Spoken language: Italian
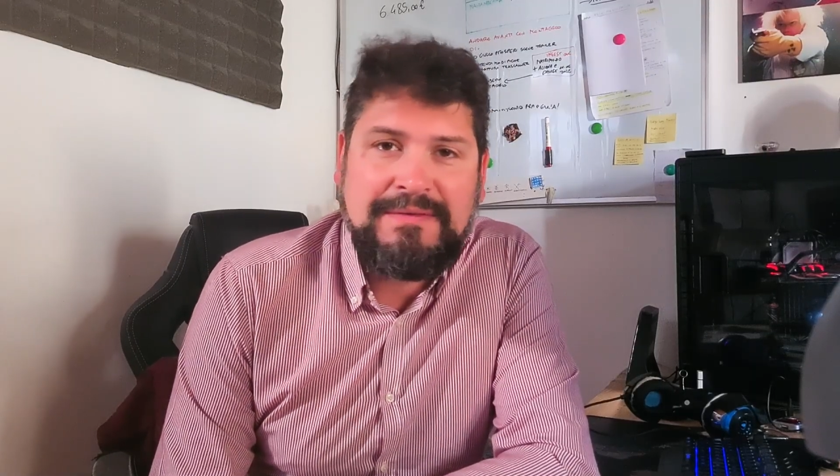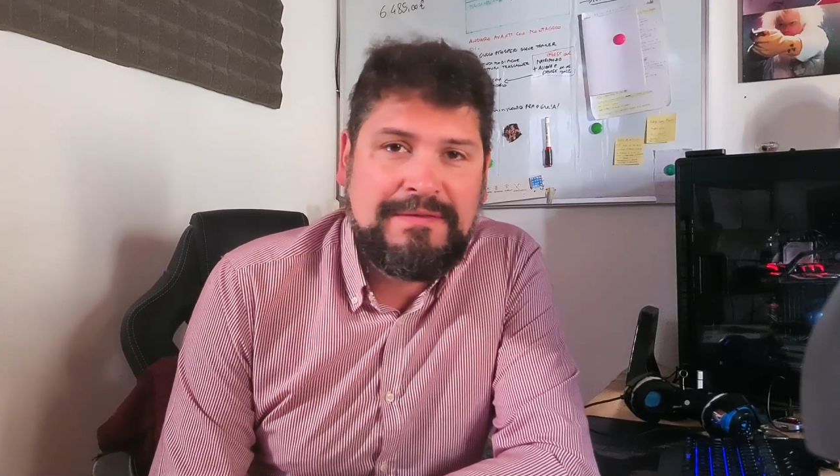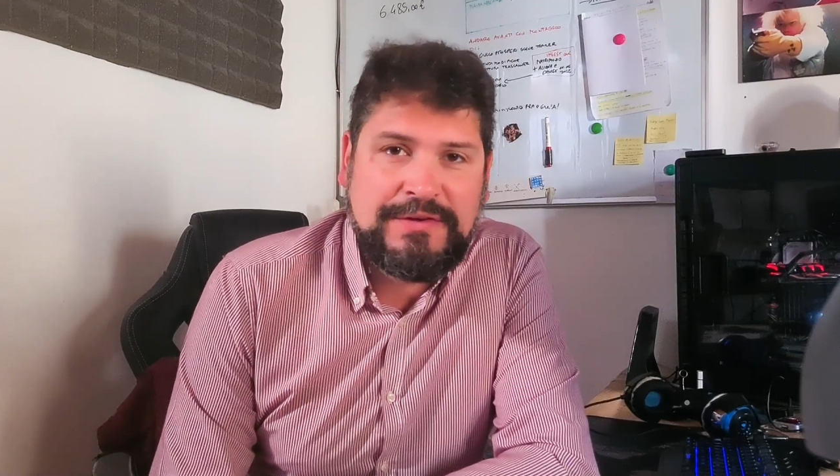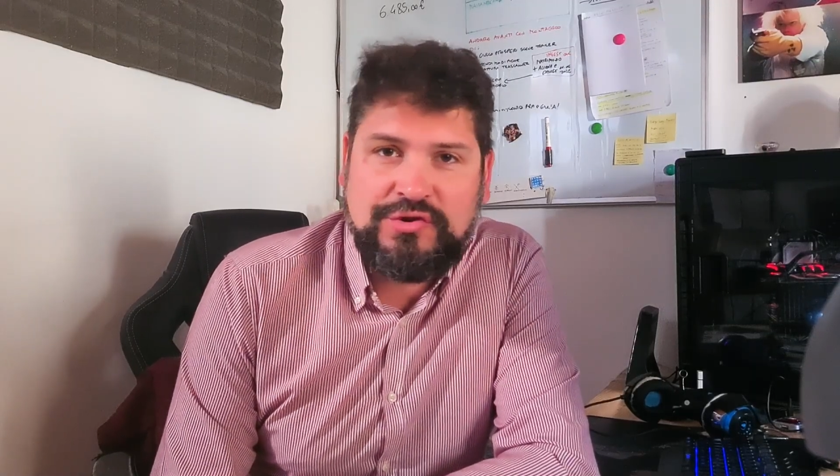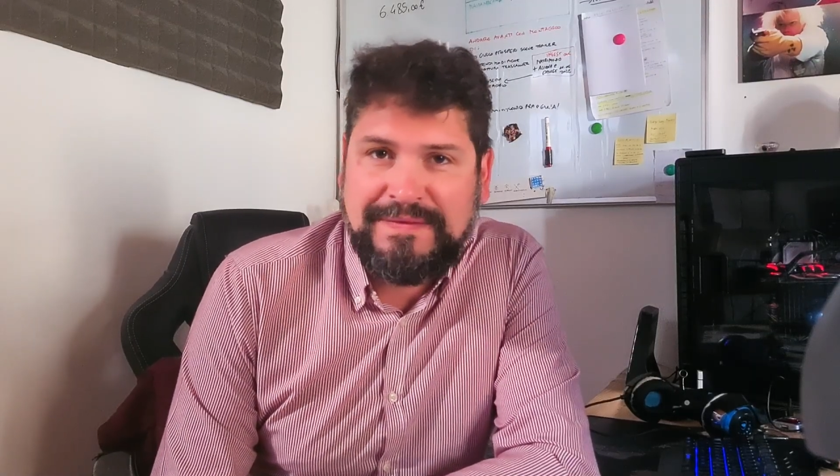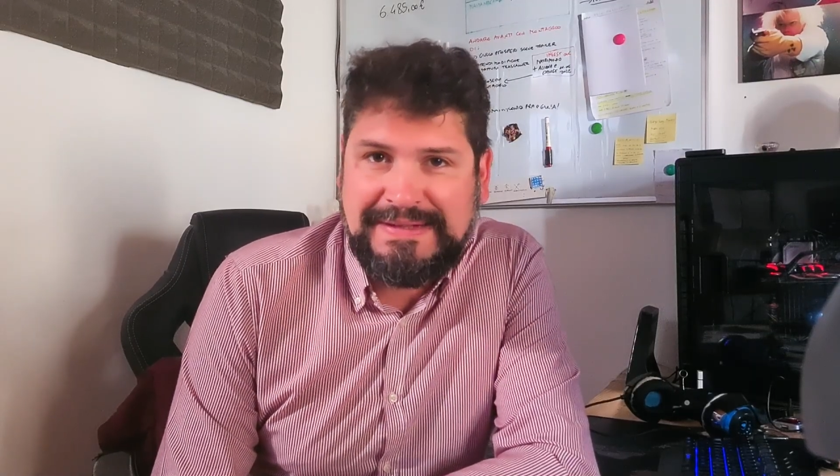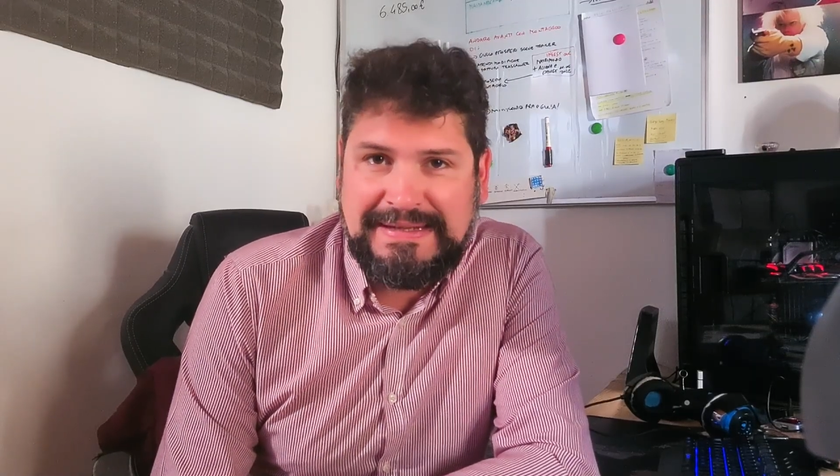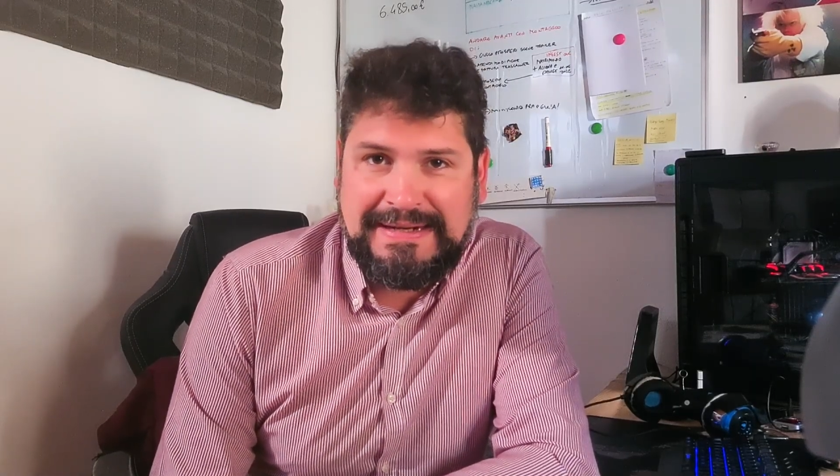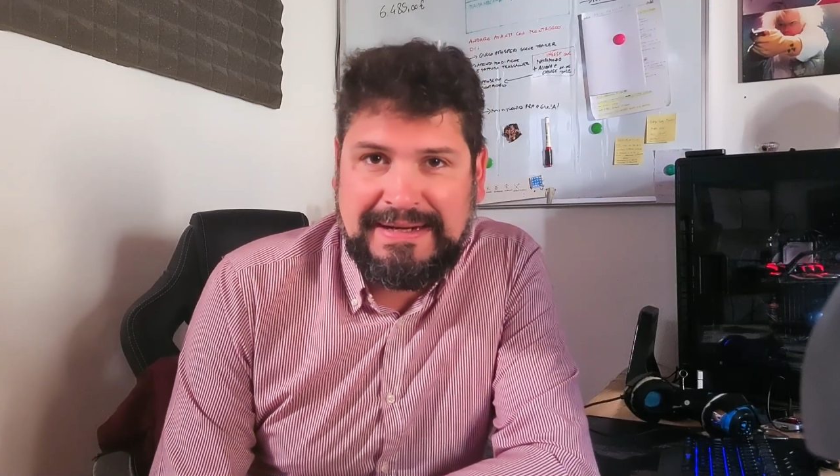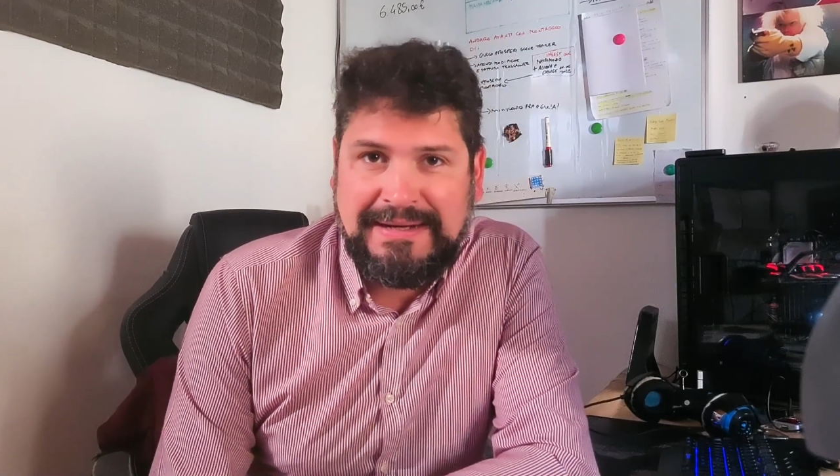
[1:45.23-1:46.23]
faccio
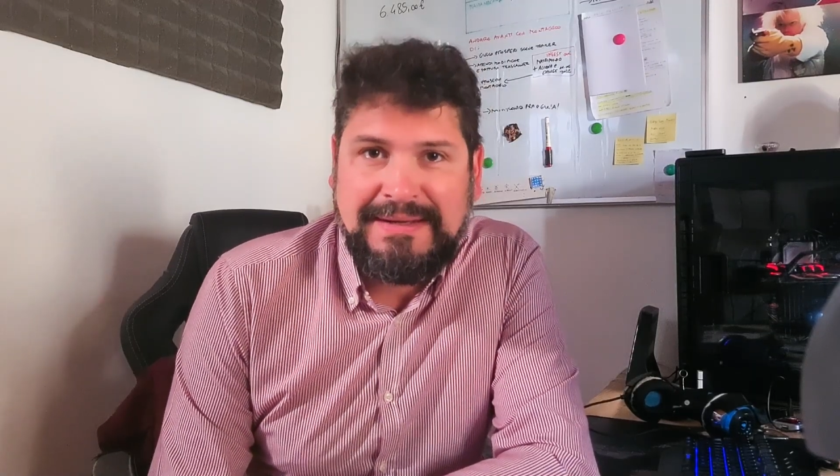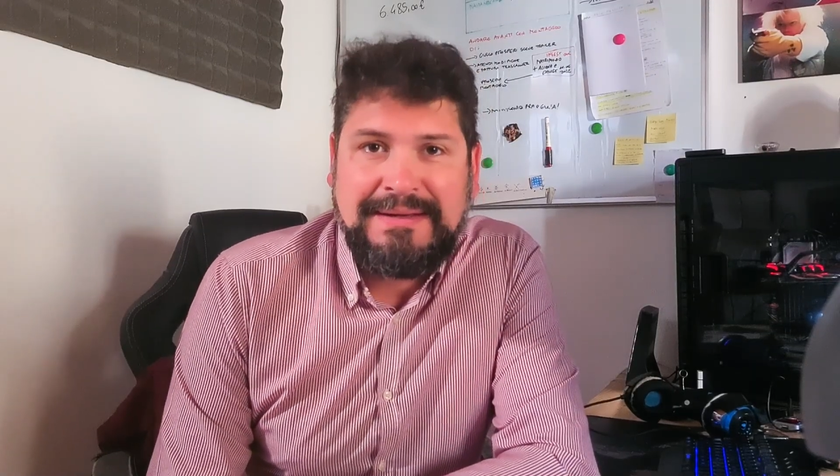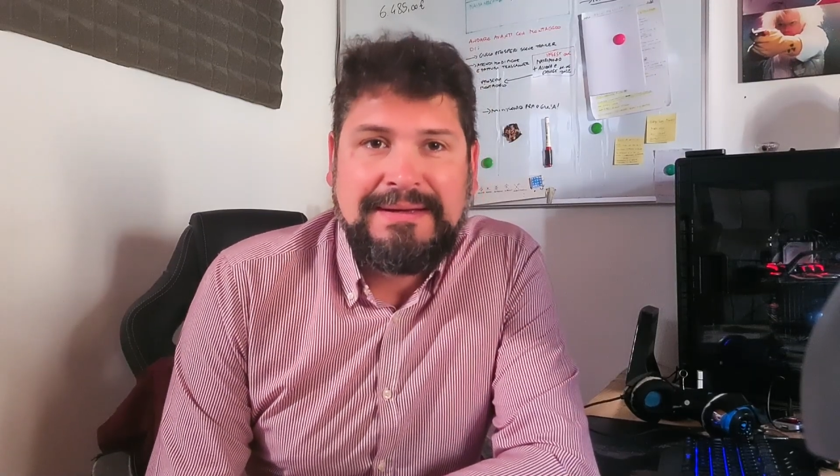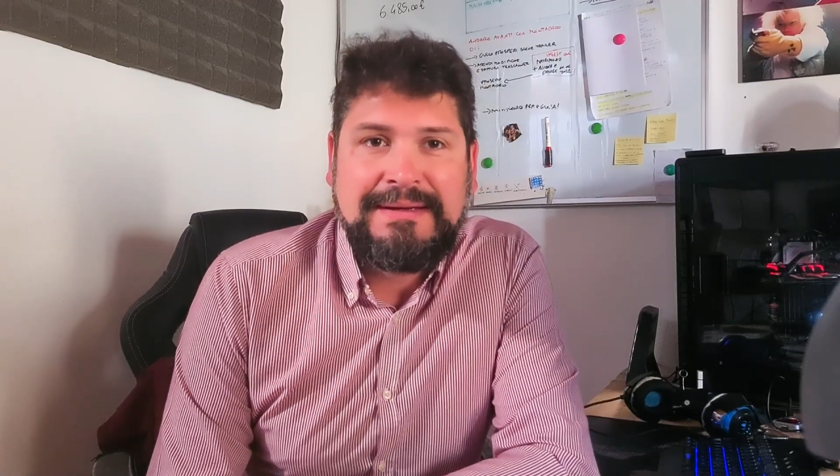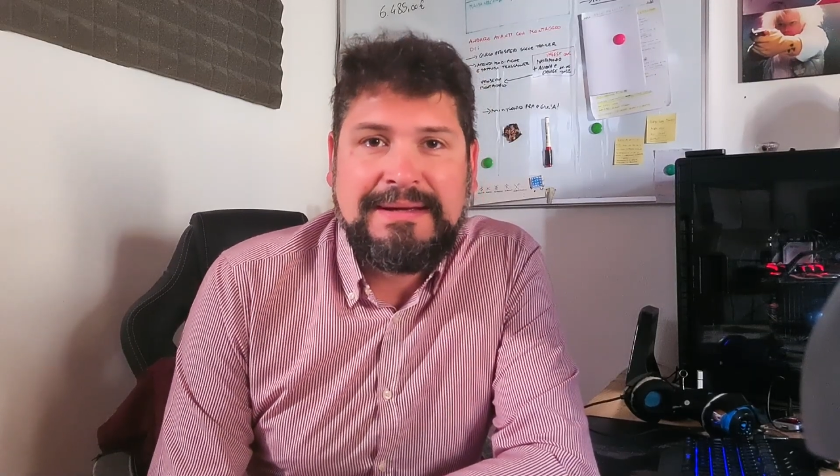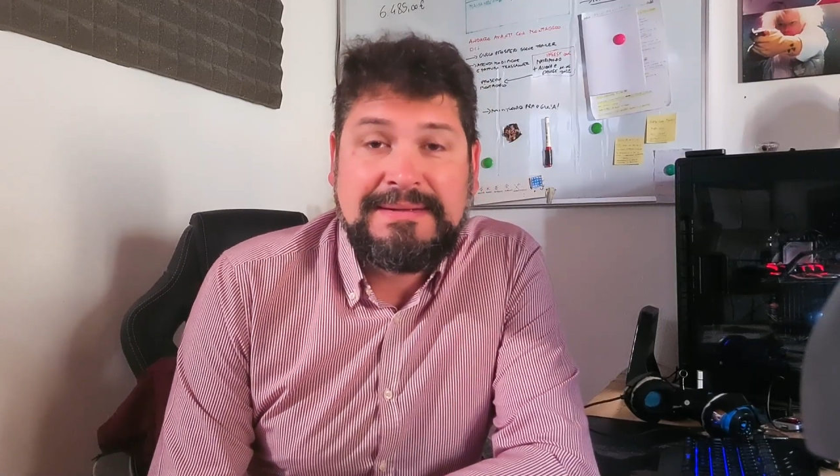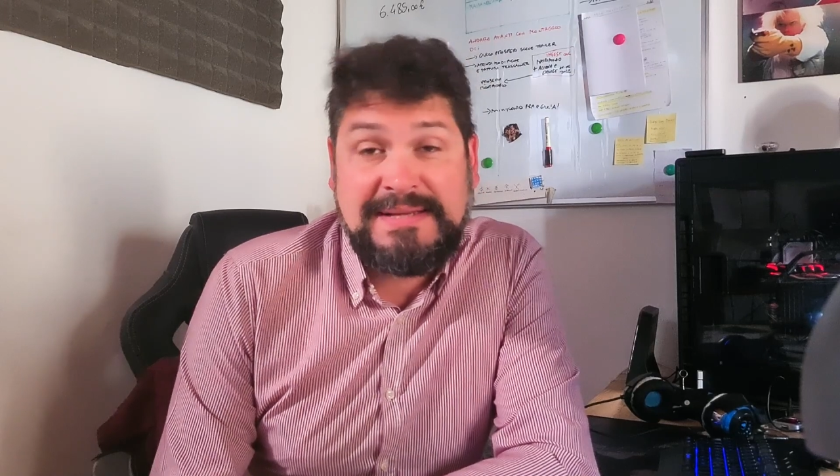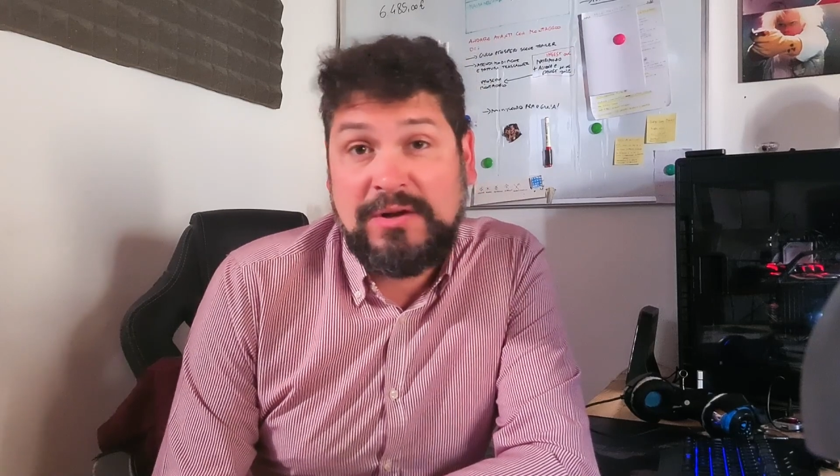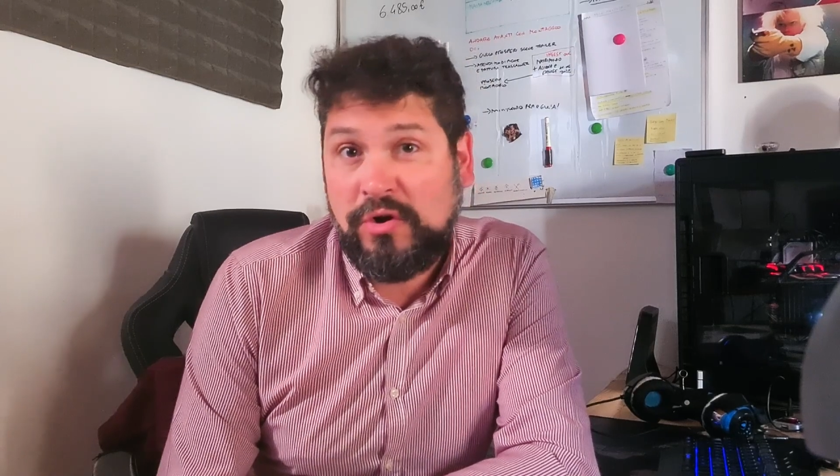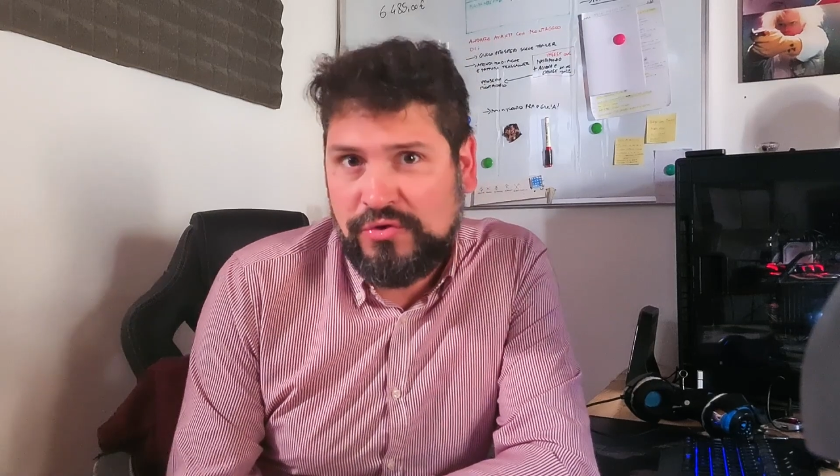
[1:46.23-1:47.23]
vedere eh, il
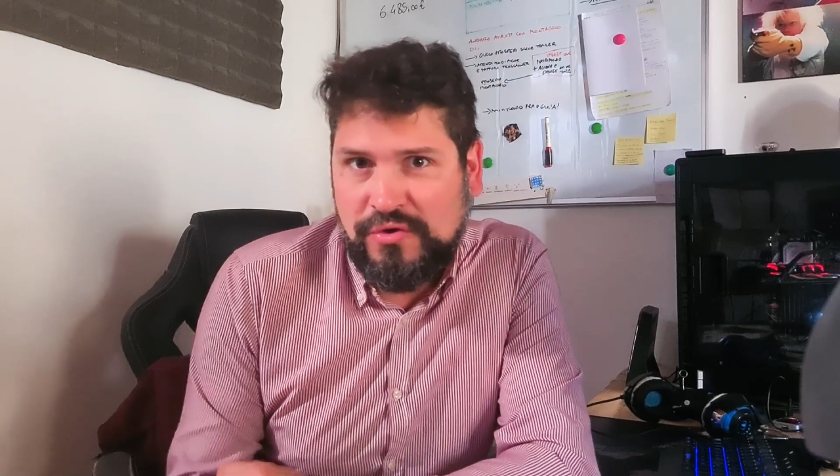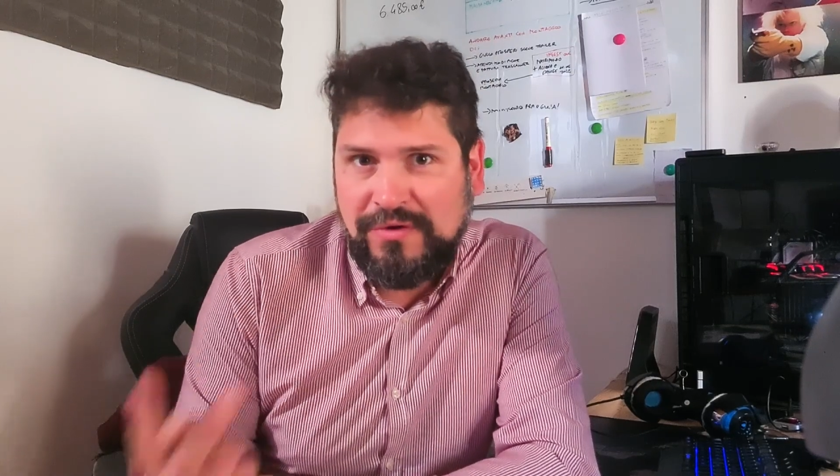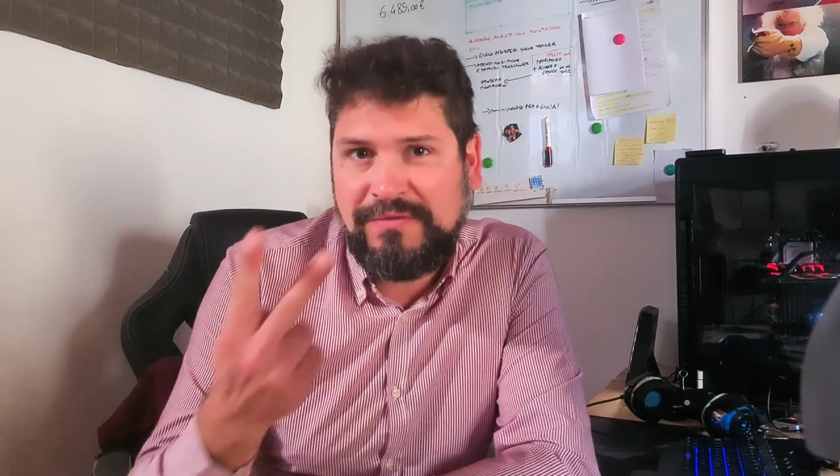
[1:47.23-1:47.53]
secondo